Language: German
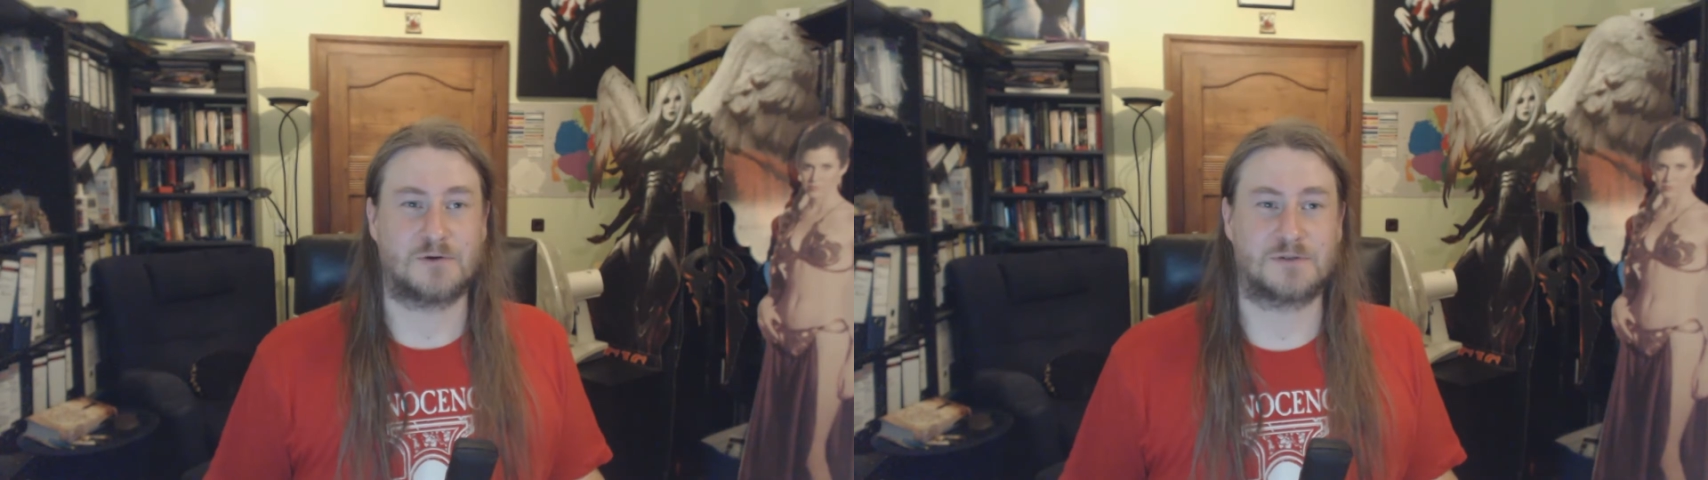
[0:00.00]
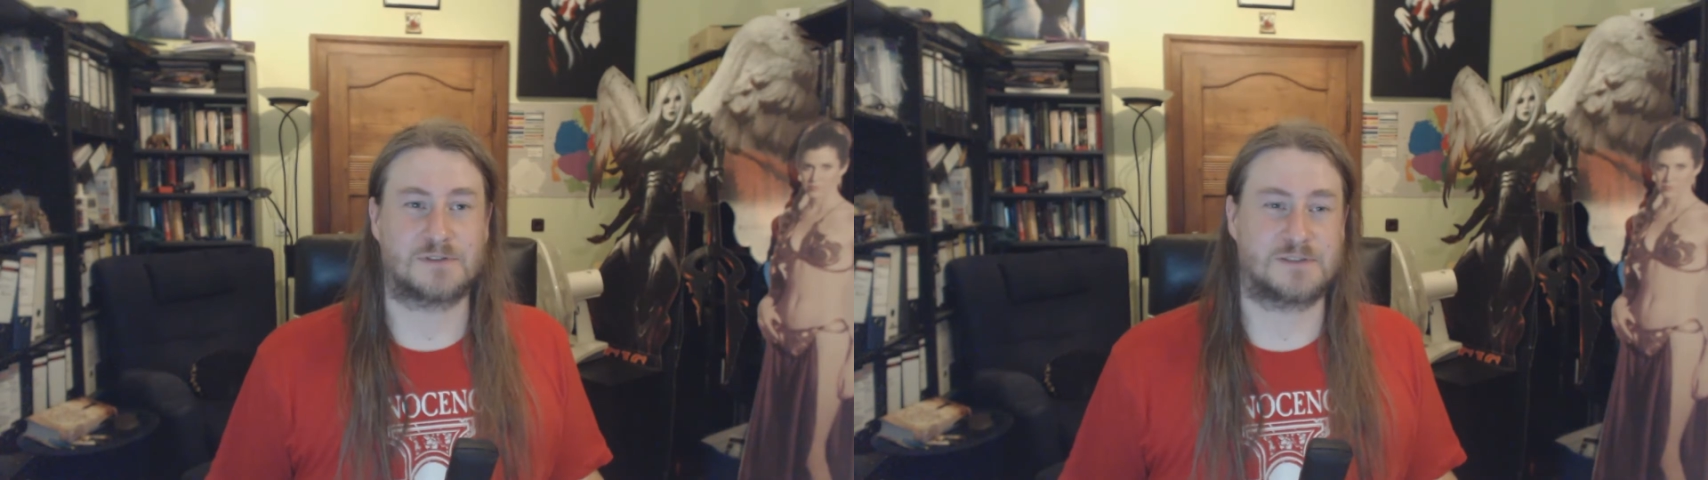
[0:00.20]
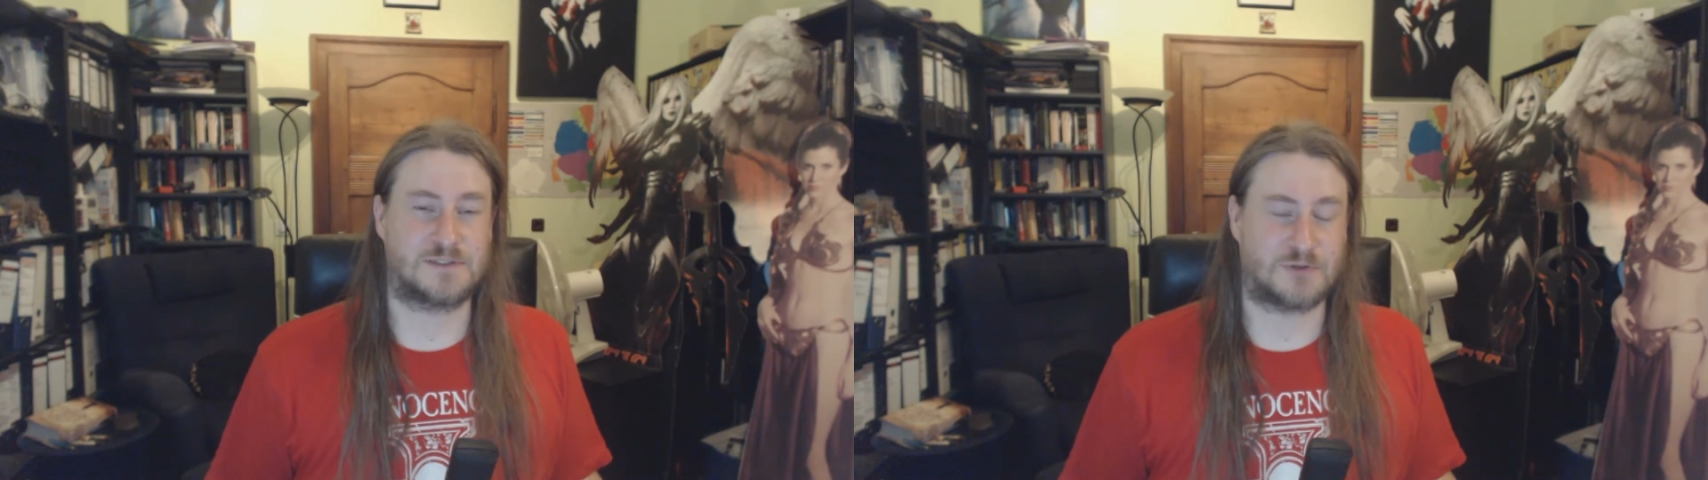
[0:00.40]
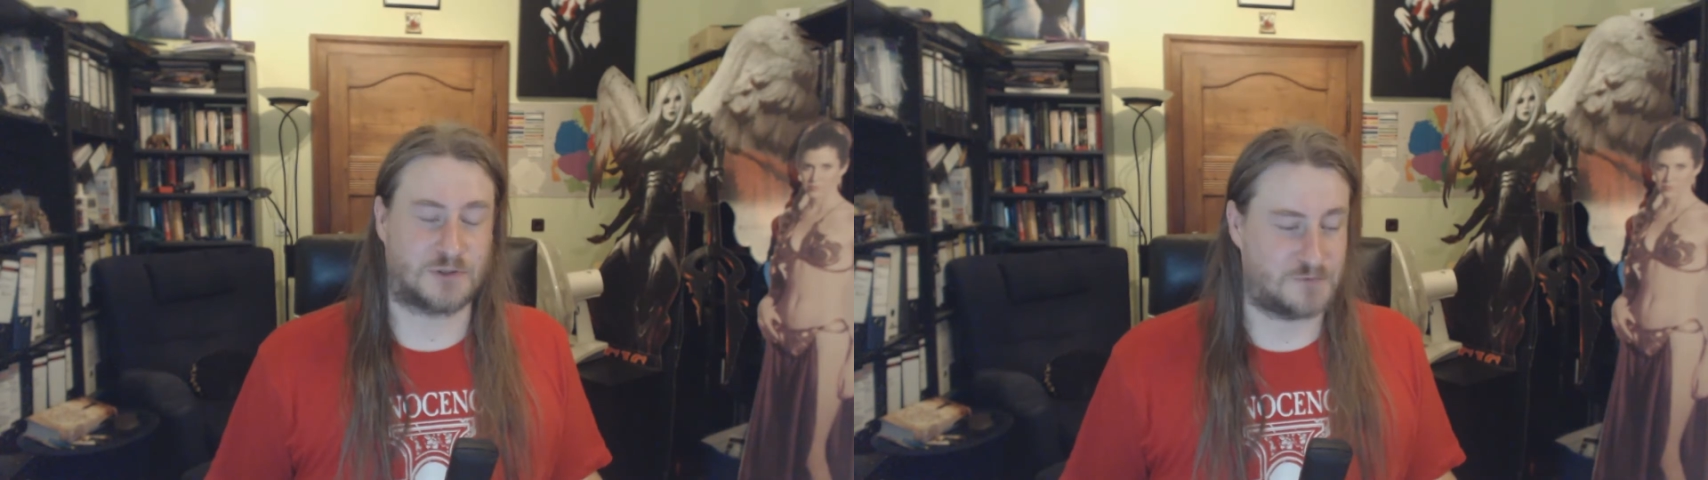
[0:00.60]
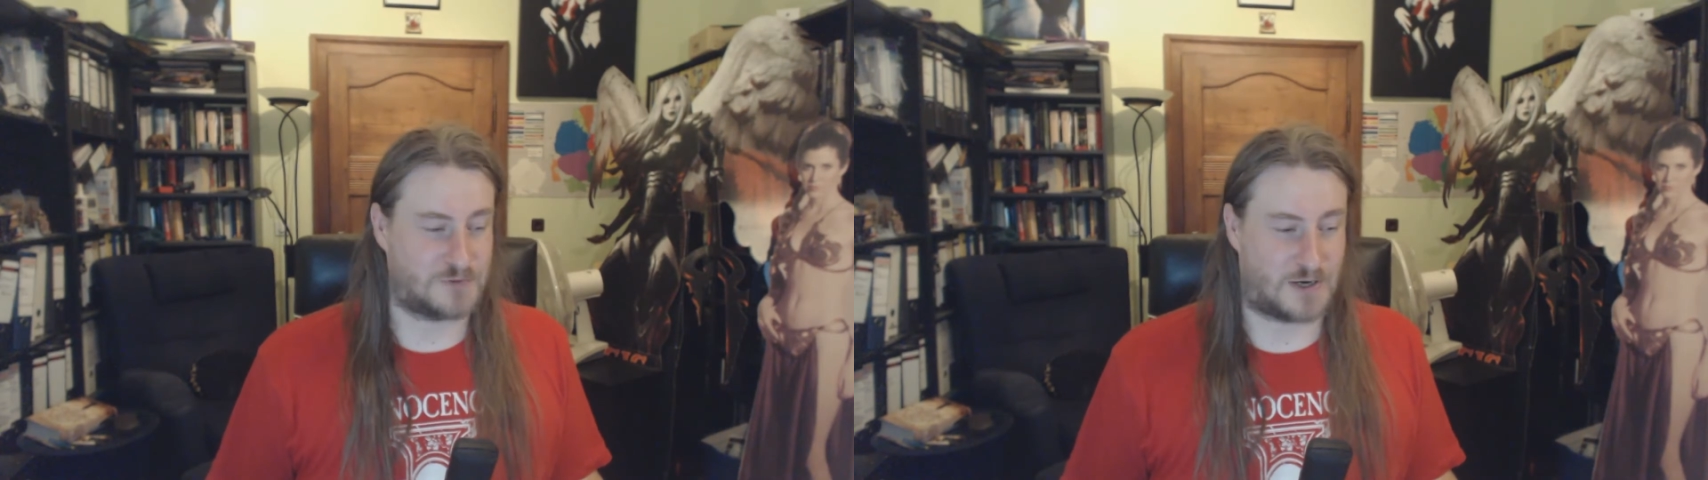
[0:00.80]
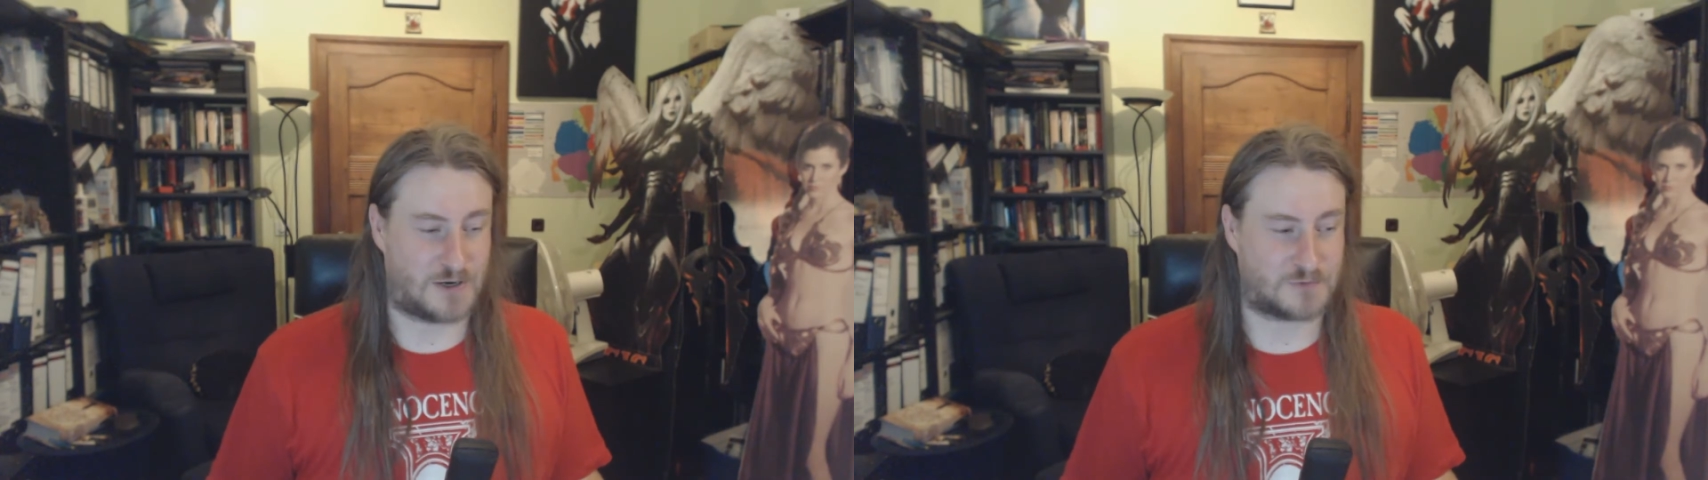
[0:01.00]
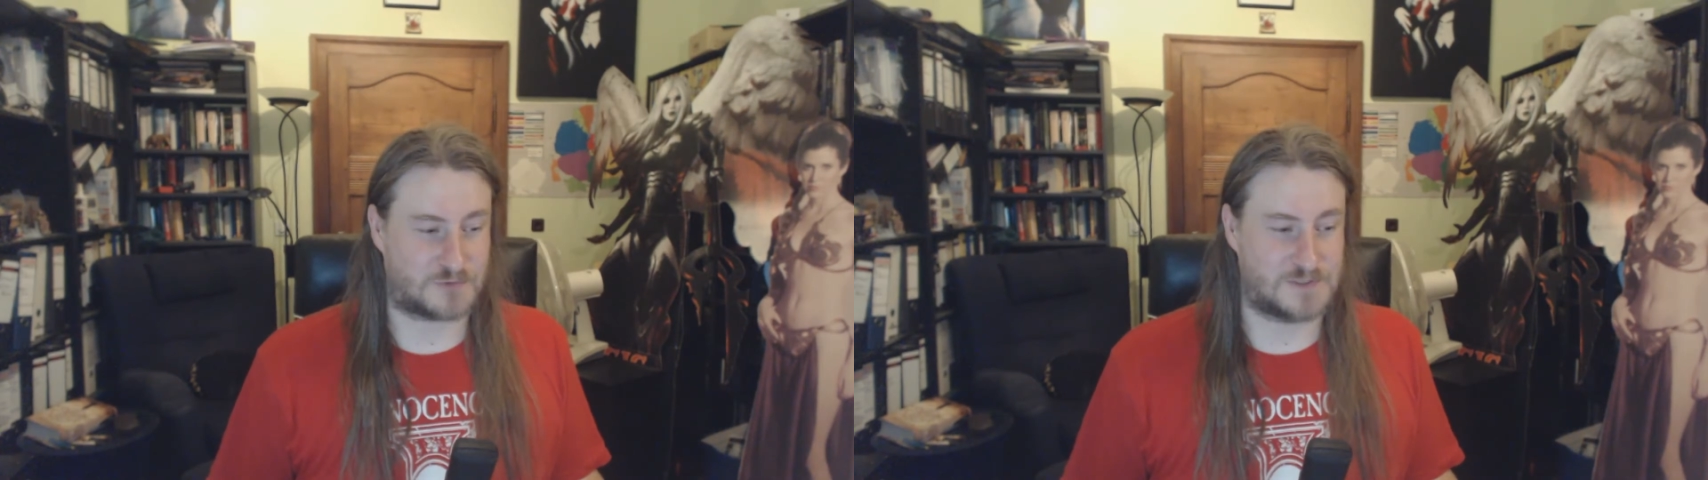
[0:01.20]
und die Käufe auf